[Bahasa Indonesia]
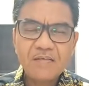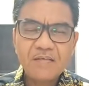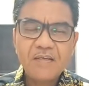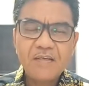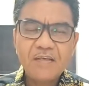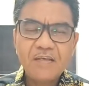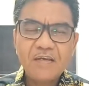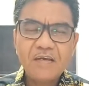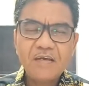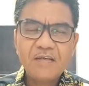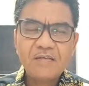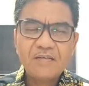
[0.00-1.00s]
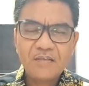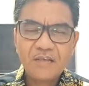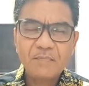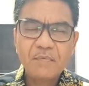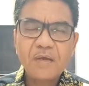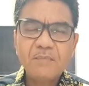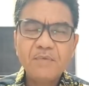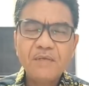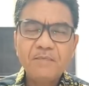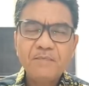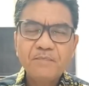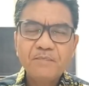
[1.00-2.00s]
sehingga setiap
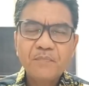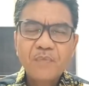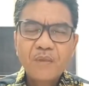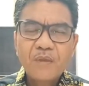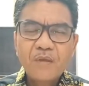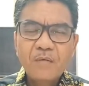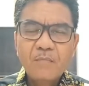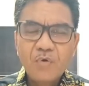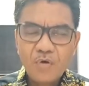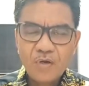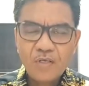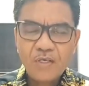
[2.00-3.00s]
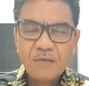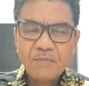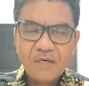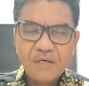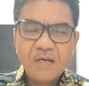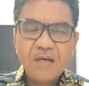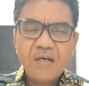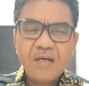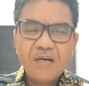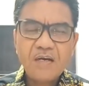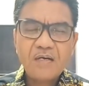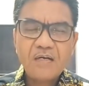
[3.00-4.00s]
kami yang mendengar
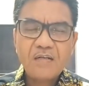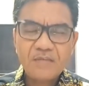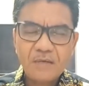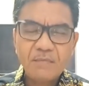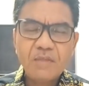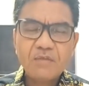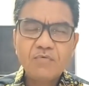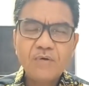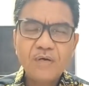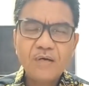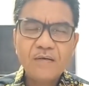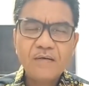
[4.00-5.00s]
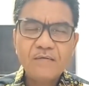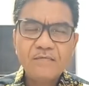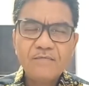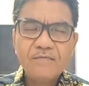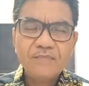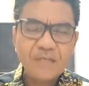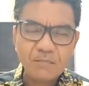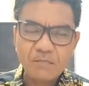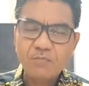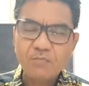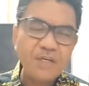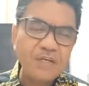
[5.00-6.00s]
di jamaat Tuhan, yang
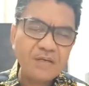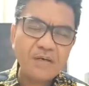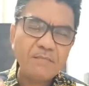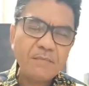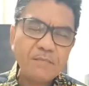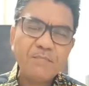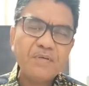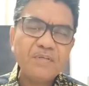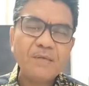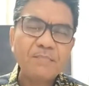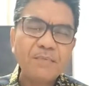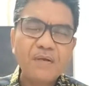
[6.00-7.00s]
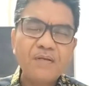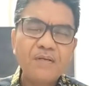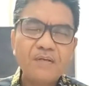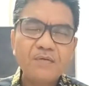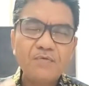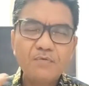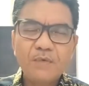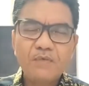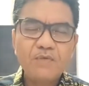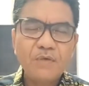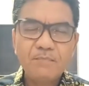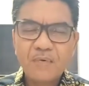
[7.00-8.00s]
belum menikah mempersiapkan diri untuk masuk
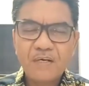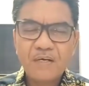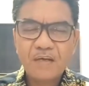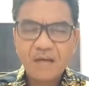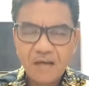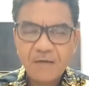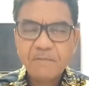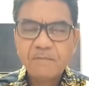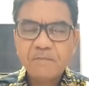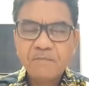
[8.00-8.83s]
dalam pernikahan,